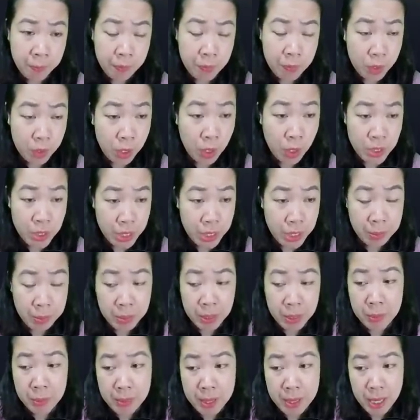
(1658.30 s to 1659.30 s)
Có trời
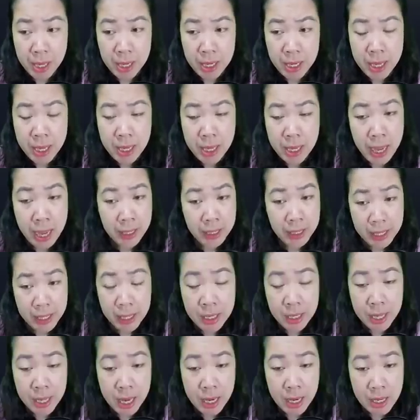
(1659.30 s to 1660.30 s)
mới biết, anh
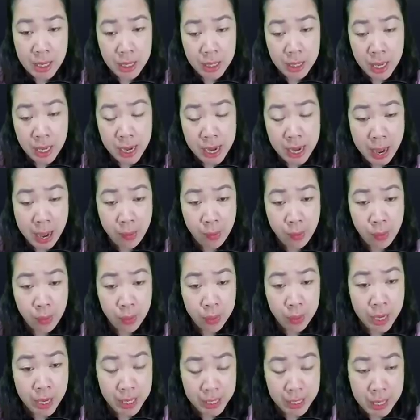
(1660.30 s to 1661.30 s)
kiên nhẫn như thế nào
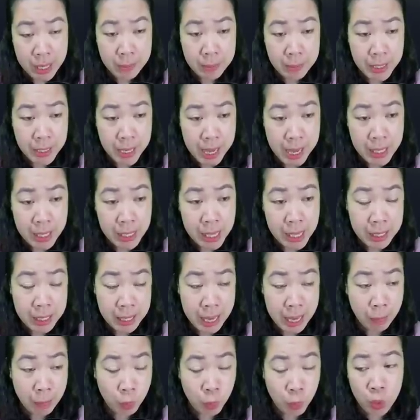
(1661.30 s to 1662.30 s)
để kiềm chế tình
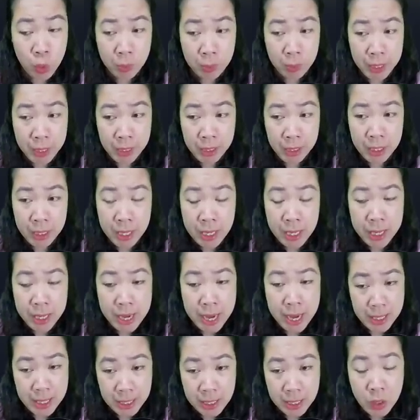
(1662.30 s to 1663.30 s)
cảm của mình,
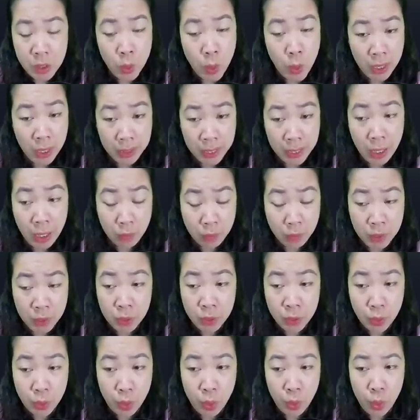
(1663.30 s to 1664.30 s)
để giữ khoảng cách
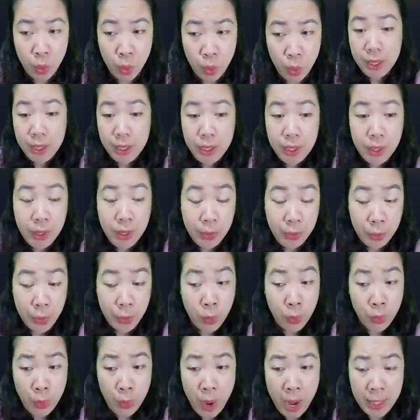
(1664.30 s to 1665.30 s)
với cô.
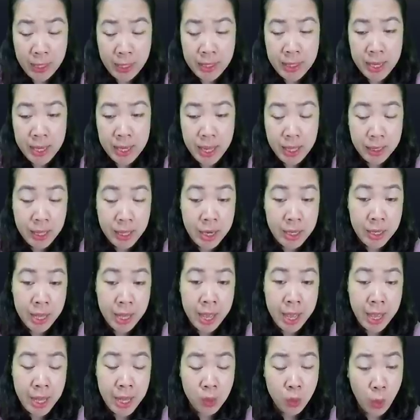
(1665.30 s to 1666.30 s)
Tô Noãn, thân
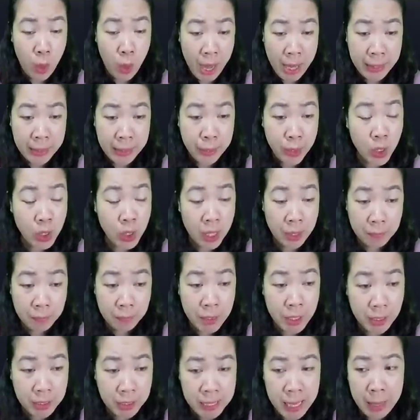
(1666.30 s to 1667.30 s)
thế của anh nó thật
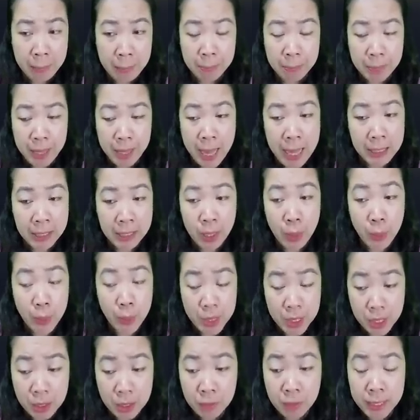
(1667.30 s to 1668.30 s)
phức tạp, anh không
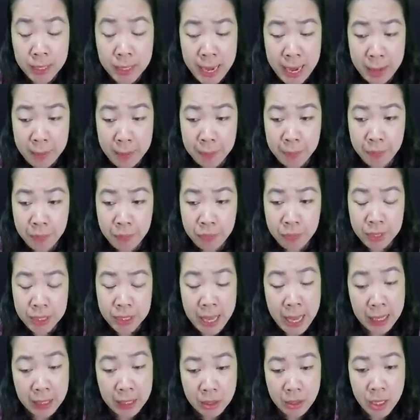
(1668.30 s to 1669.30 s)
xứng với em.
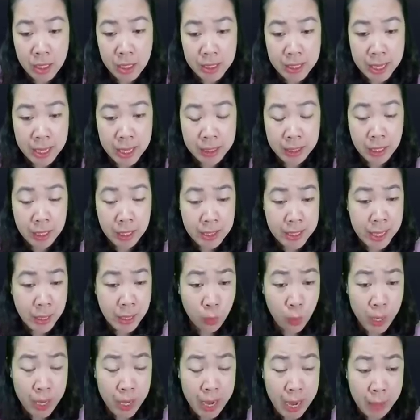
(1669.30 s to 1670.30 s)
Anh ước gì thời
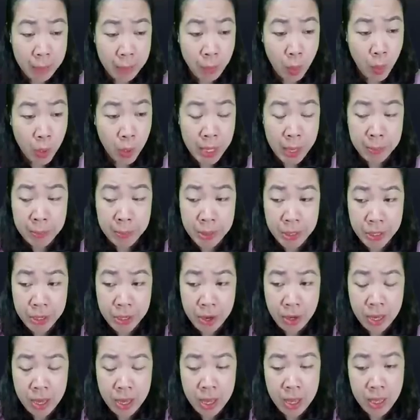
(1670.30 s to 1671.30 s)
gian quay lại bốn năm
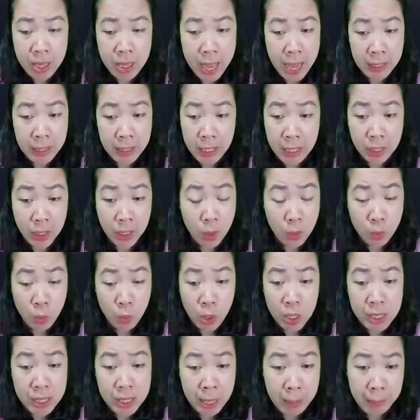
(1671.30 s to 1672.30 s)
trước, anh thật không
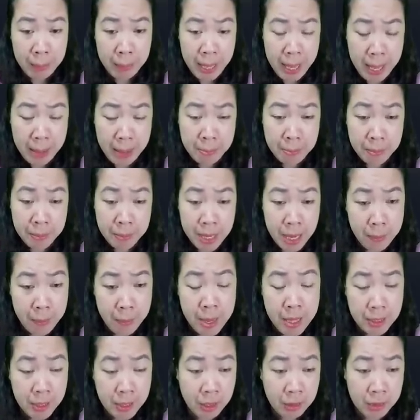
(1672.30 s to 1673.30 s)
muốn gặp em để
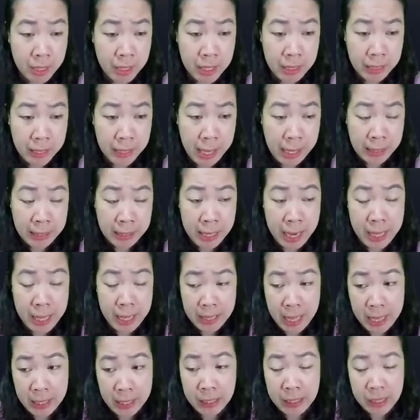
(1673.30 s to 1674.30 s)
bây giờ tình cảnh lại
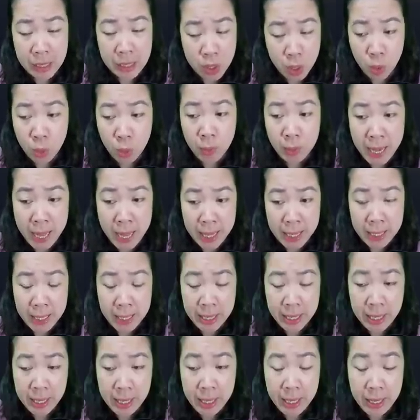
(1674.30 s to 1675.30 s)
thành như hôm nay.
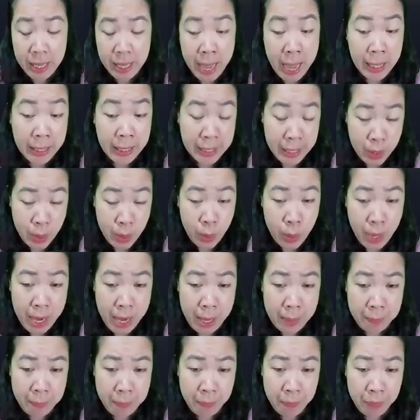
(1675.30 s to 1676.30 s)
Anh yêu
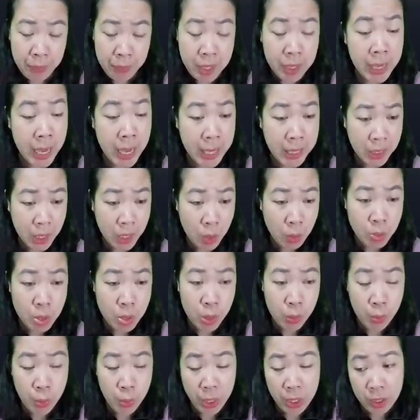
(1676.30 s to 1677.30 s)
em, nhưng anh không
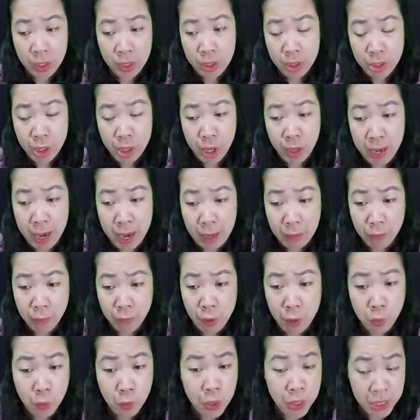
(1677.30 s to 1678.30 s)
được quyền lựa chọn hạnh
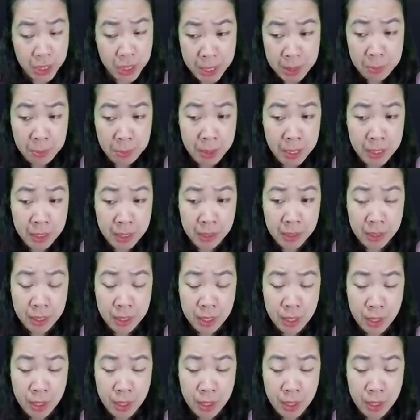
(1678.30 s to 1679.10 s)
phúc của chính mình.